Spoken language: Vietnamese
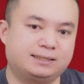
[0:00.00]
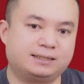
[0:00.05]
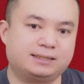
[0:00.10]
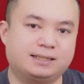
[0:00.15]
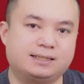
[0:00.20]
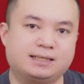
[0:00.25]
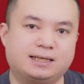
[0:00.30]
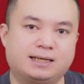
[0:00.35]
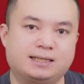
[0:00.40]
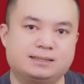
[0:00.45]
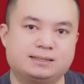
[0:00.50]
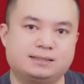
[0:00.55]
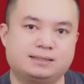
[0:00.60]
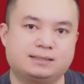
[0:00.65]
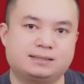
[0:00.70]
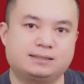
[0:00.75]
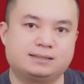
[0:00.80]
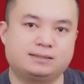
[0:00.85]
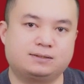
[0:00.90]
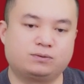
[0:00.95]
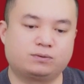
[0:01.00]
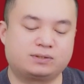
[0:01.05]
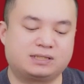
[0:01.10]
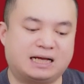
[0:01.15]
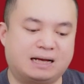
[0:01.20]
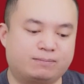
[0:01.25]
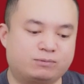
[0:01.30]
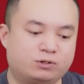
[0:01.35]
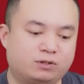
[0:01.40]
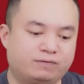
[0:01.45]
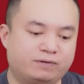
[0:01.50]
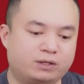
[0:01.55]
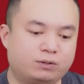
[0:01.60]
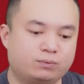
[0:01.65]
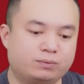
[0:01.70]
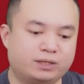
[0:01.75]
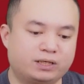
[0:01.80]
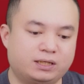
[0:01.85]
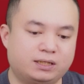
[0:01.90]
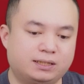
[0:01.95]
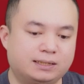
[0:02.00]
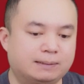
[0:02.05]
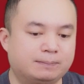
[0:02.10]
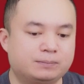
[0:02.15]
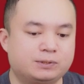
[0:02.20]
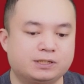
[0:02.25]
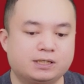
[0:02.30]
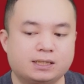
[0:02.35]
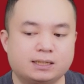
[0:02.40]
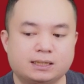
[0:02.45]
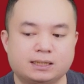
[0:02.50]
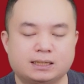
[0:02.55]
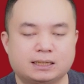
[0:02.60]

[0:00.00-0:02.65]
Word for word: chắc chắn sẽ sụt giảm so với cùng kỳ năm trước.